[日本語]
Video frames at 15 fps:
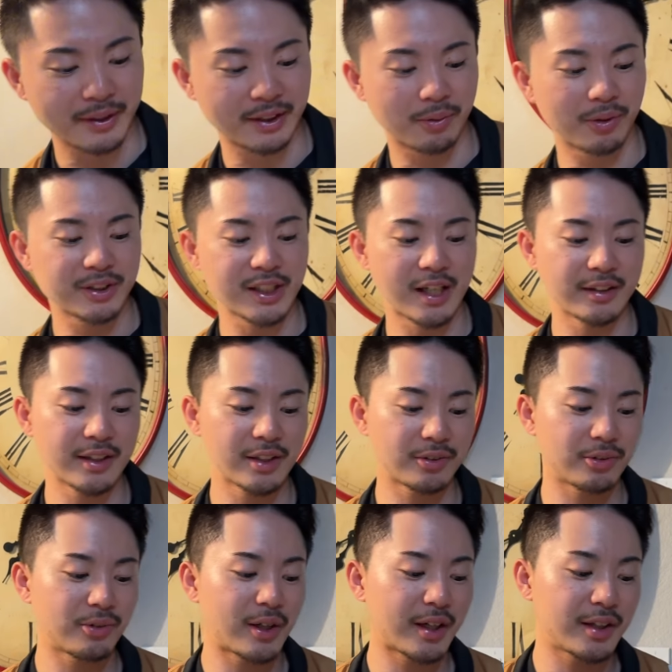だこれ3点
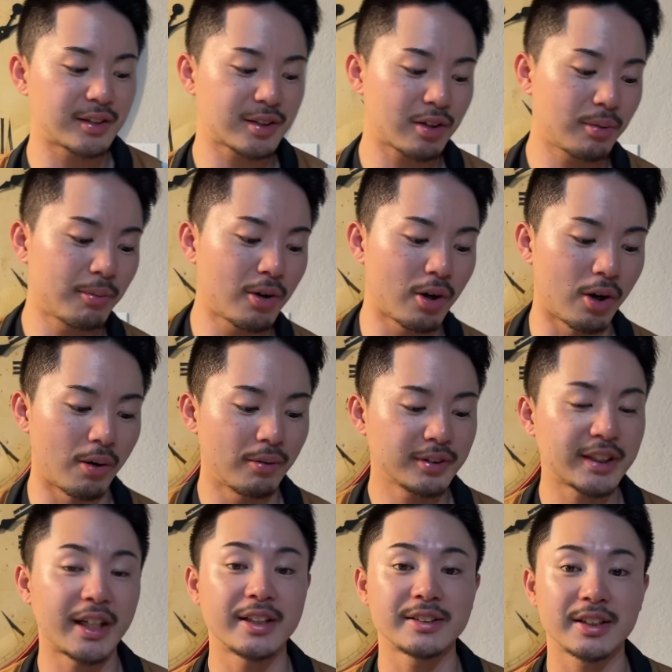取るわけですけども、
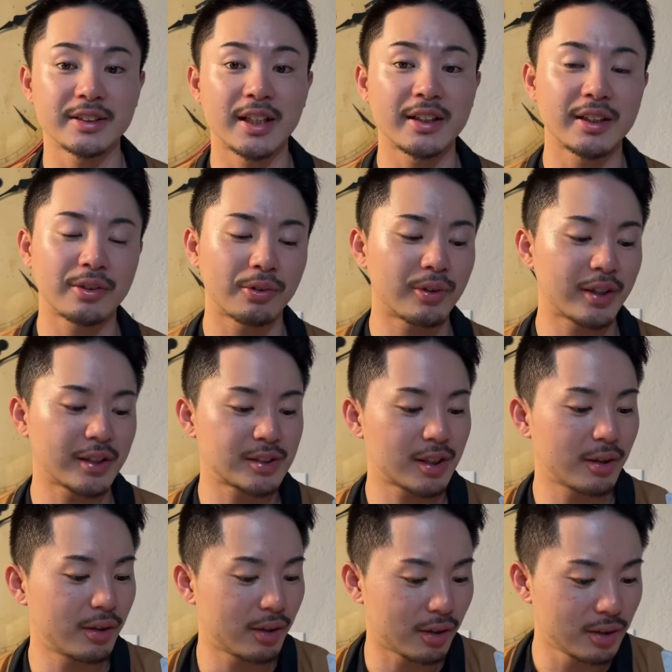ジャイアンツが3点取るわけですけ
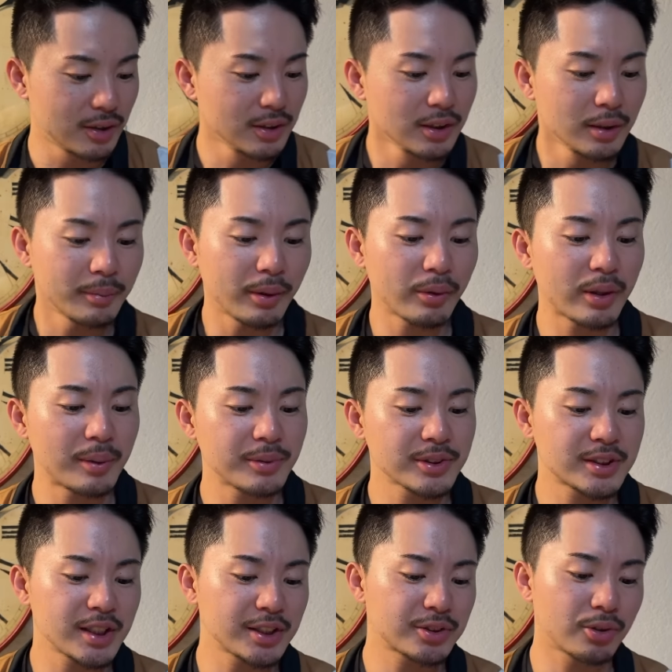ど、まあ、岡本
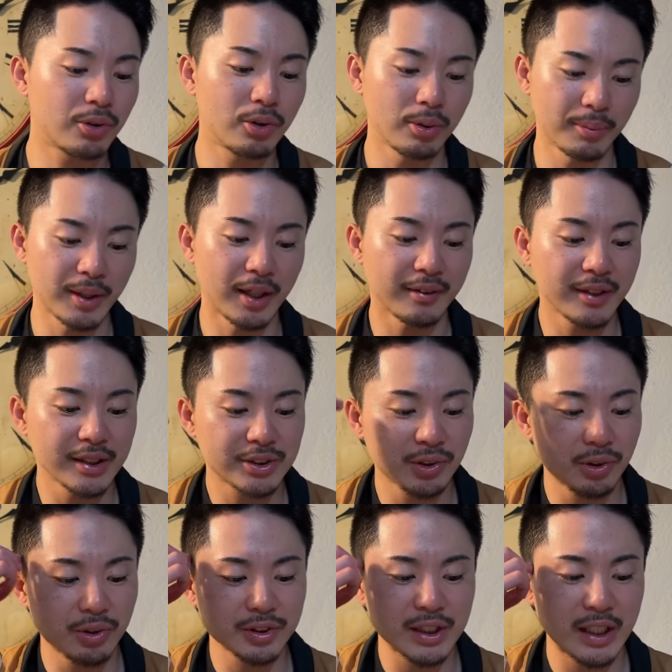選手のホームラン、で、
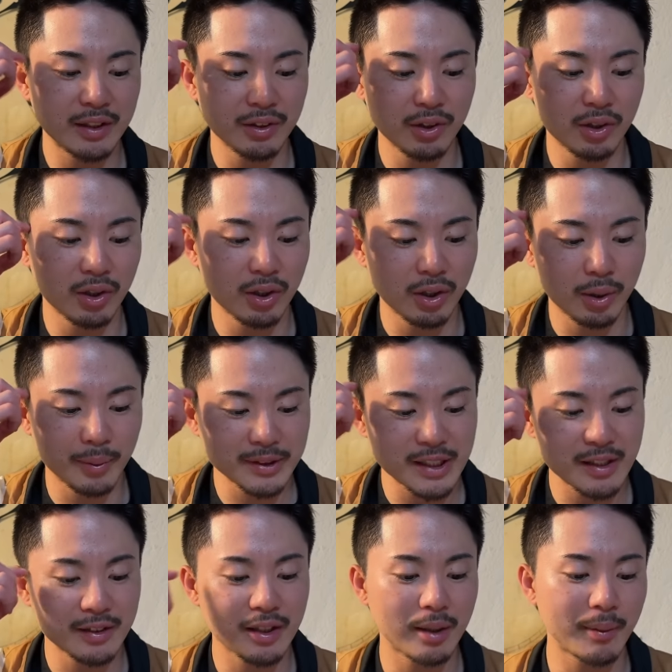長野さんの、まあ、
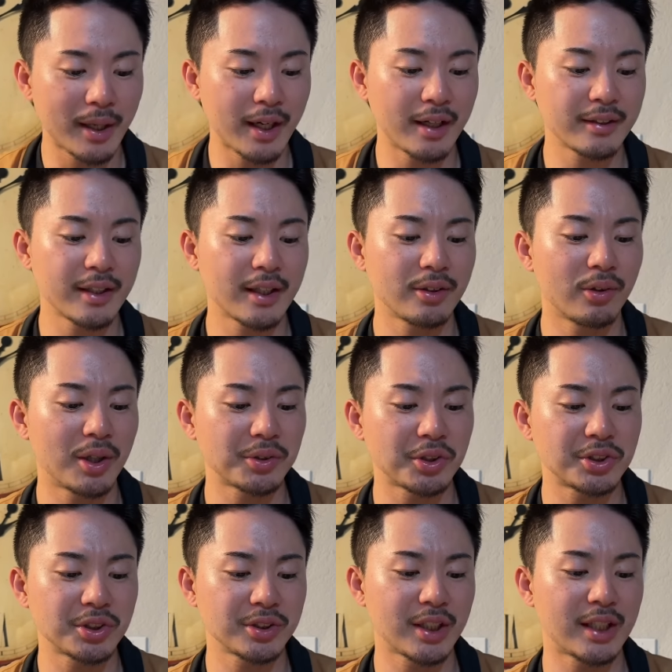センター前、で、ノーアウト
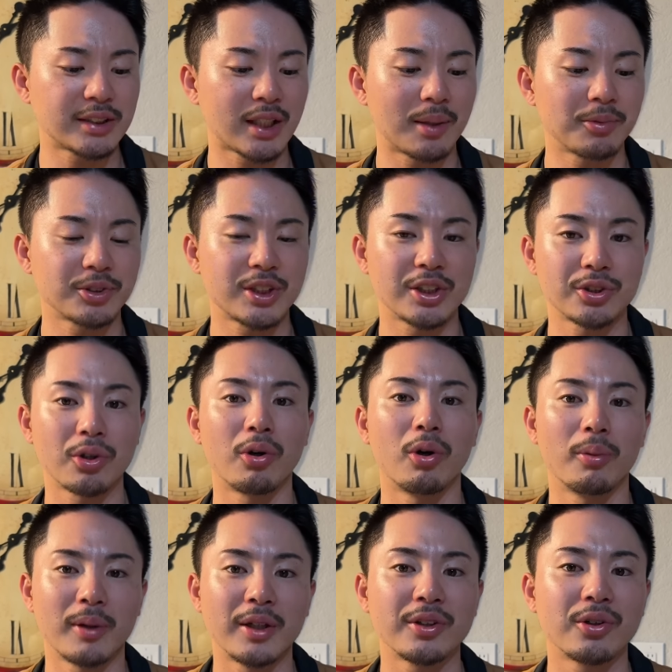10で坂本選手の
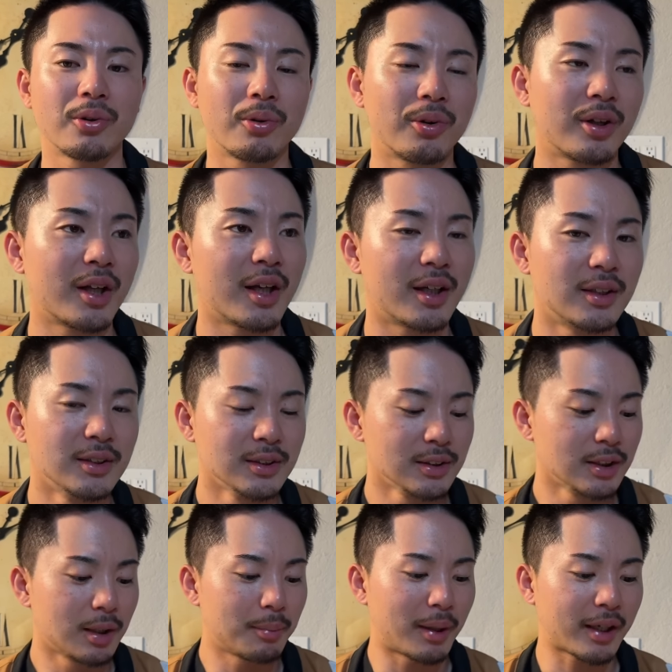ホームランというところで、
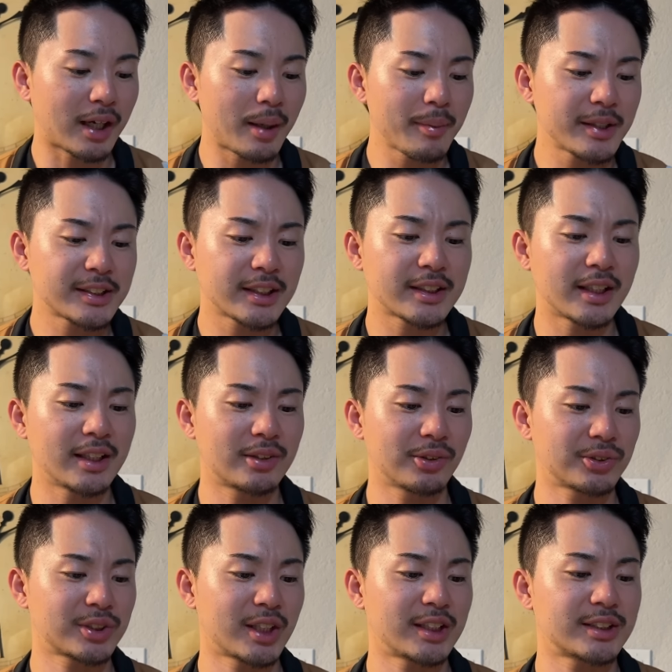まあ、上茶谷
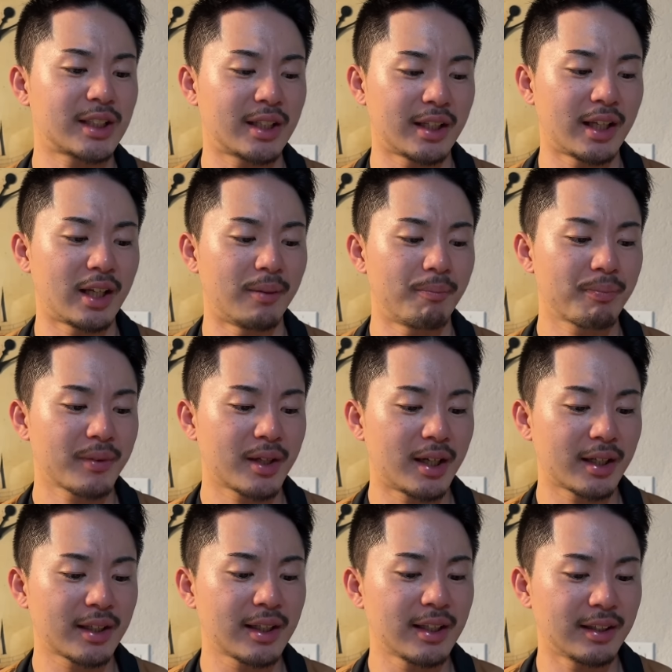投手からしたらね、
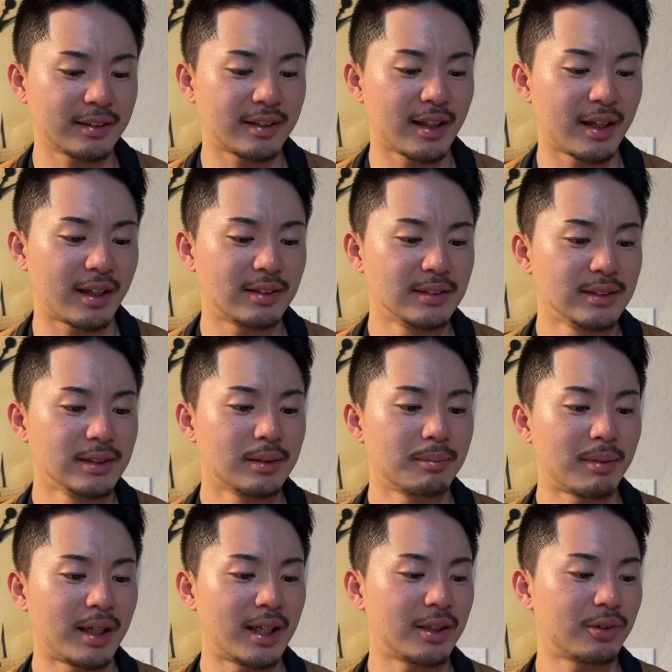はっきり言って、
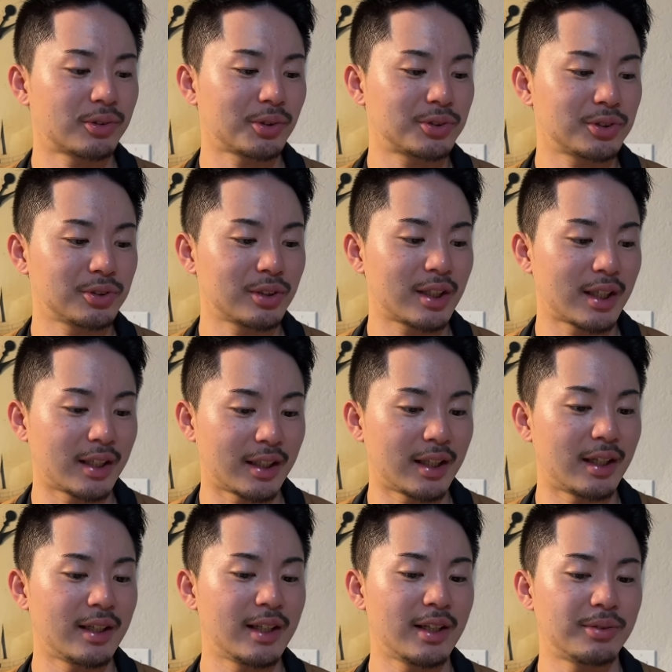まあ、あの、途中から
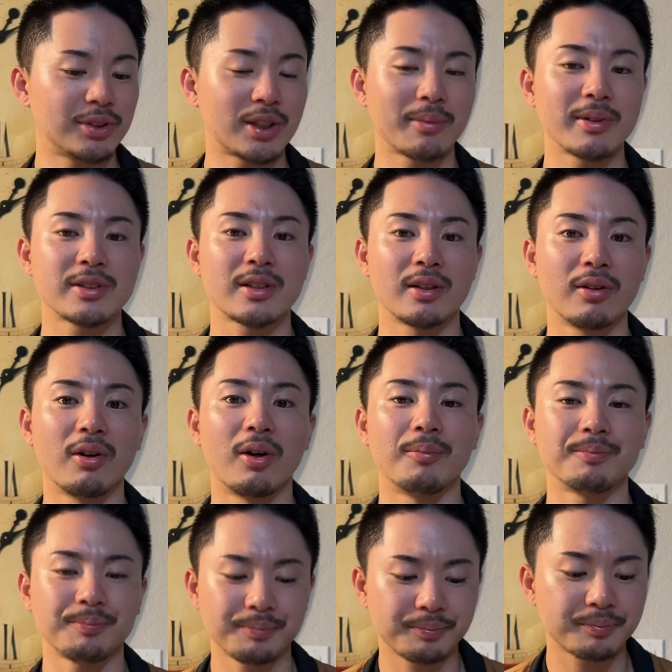ね、リリーフしてますけ
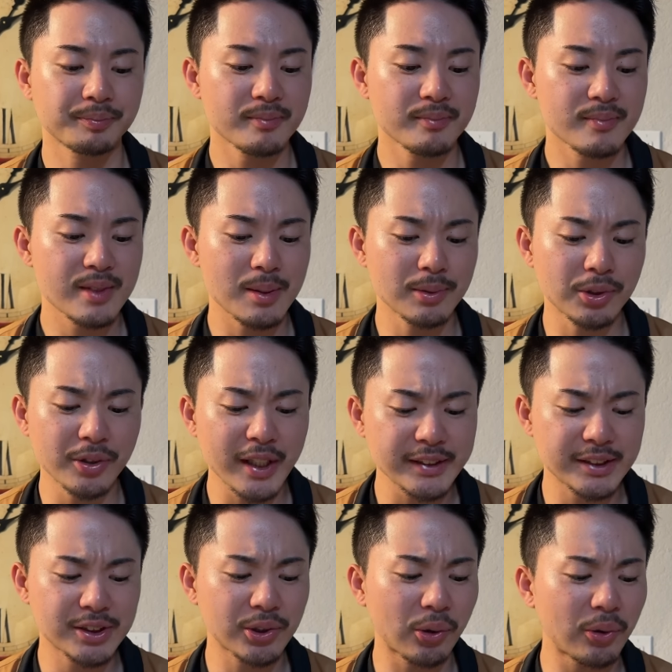ど、まあ、とりあ
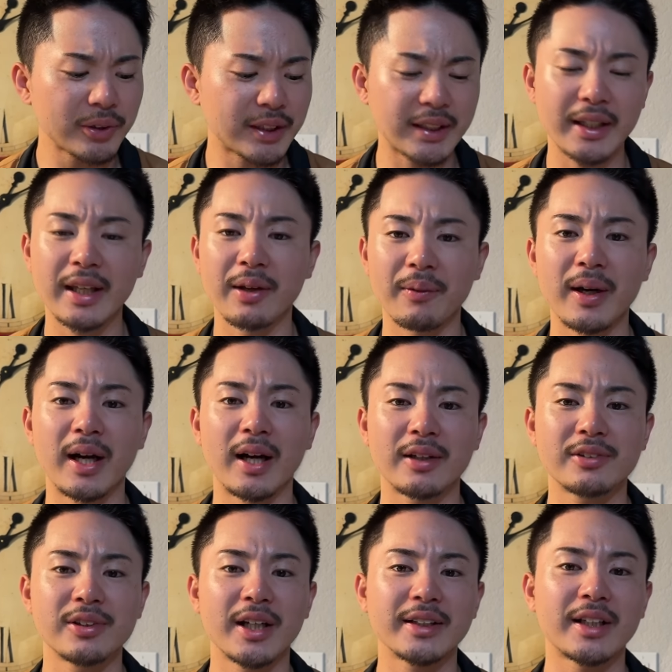えず長打だけ
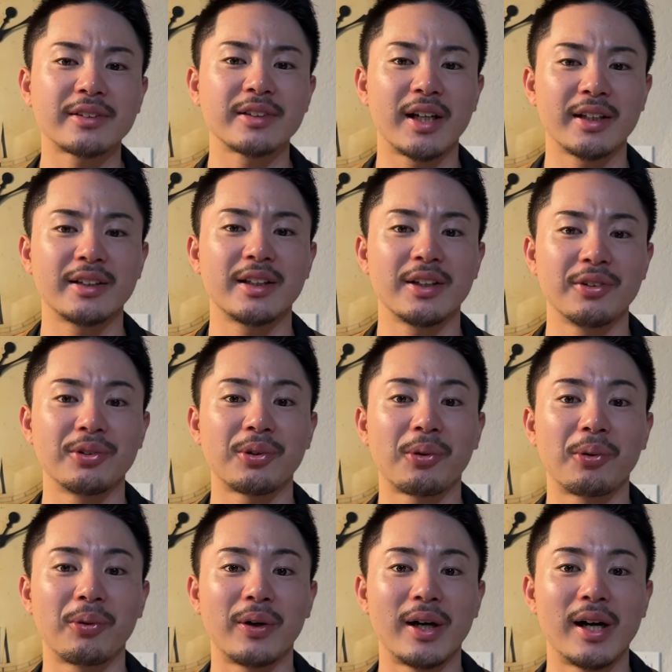は食らいたくないっていうと
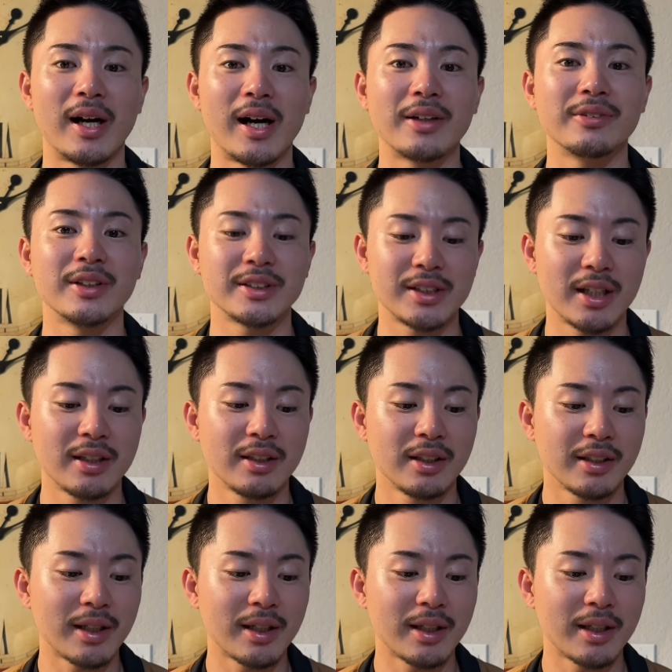ころはあるんですね。